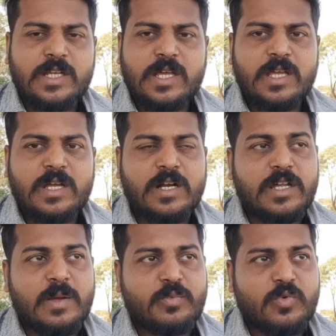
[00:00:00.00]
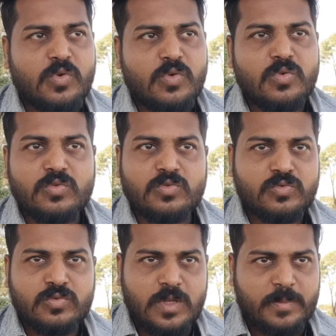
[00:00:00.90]
देना है अगर आपको
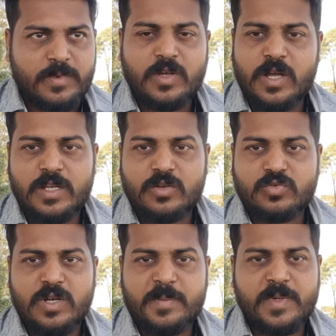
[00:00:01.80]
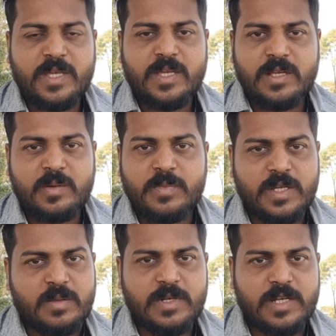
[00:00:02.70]
आपके खाने का सोडा आपके घर में
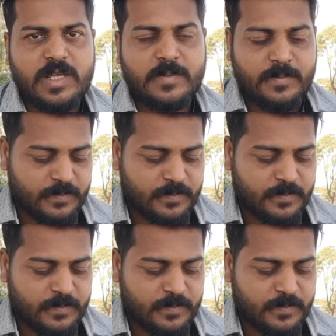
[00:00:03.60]
नहीं मिल रहा है